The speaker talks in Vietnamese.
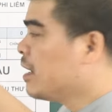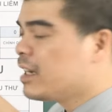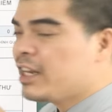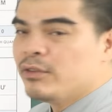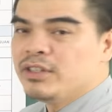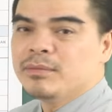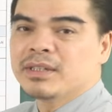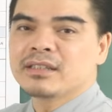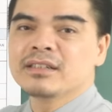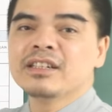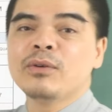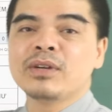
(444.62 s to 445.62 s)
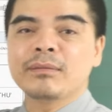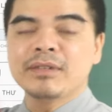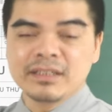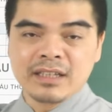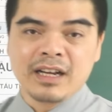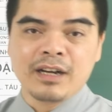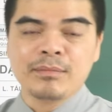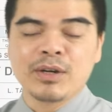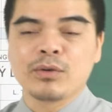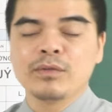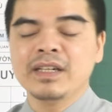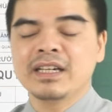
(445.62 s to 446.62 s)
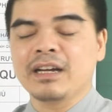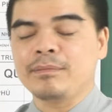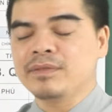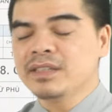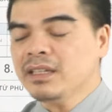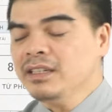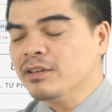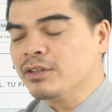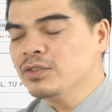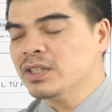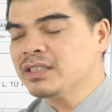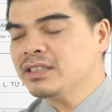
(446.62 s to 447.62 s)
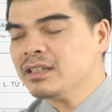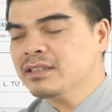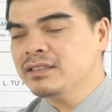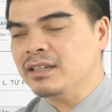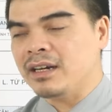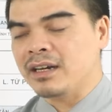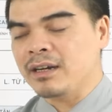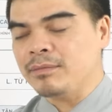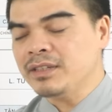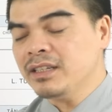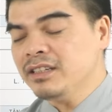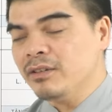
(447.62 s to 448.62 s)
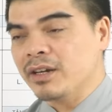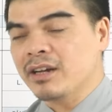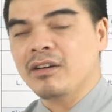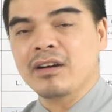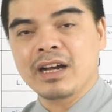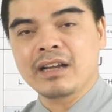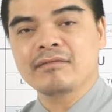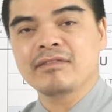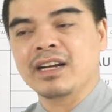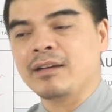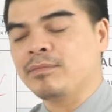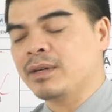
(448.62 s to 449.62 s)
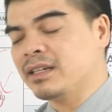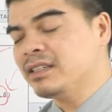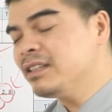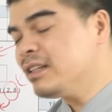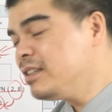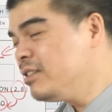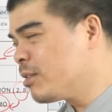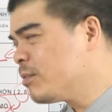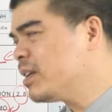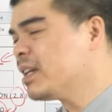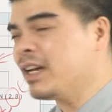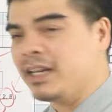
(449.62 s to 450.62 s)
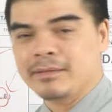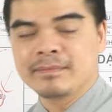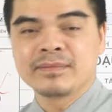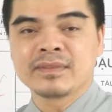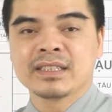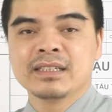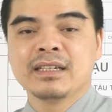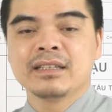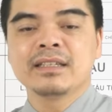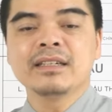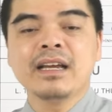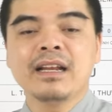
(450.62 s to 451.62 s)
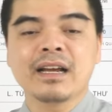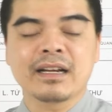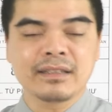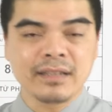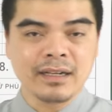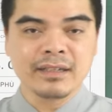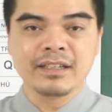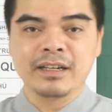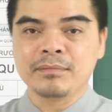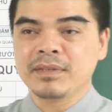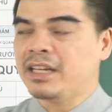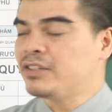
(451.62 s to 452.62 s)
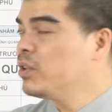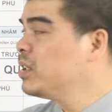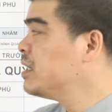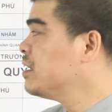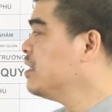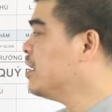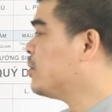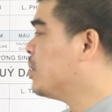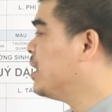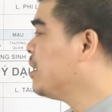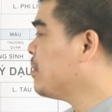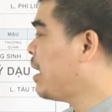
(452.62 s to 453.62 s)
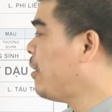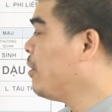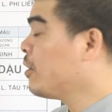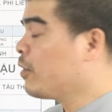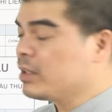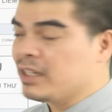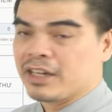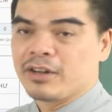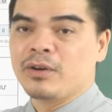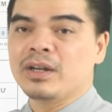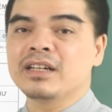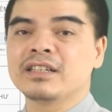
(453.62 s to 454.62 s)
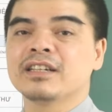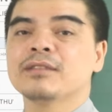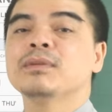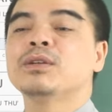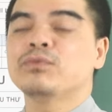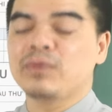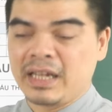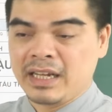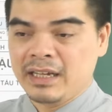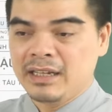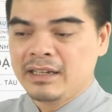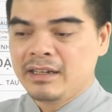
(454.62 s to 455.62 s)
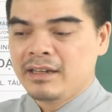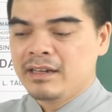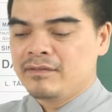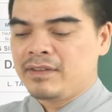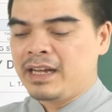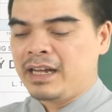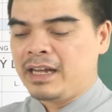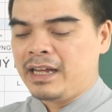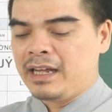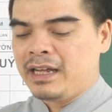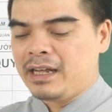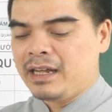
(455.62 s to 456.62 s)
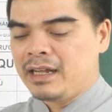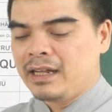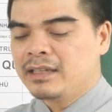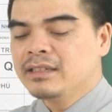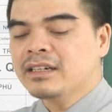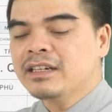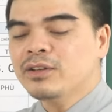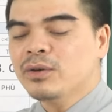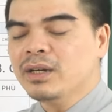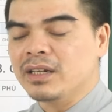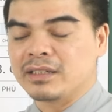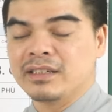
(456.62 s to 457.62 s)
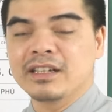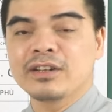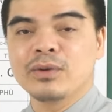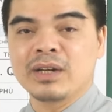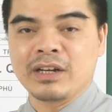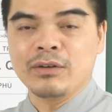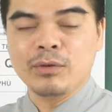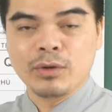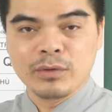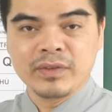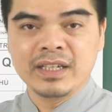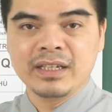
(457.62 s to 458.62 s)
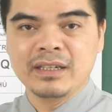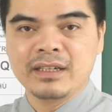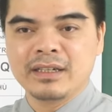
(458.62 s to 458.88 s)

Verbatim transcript: Nếu như mà từ đầu năm đến giờ mà quý vị gặp rất nhiều cái chuyện trắc trở, gặp rất nhiều cái khó khăn và gặp rất nhiều cái vận hạn, thì đây là cái thời điểm để cho những người tuổi Đinh Mão có thể có được những cái bứt phá và những cái nỗ lực, những cái cố gắng của quý vị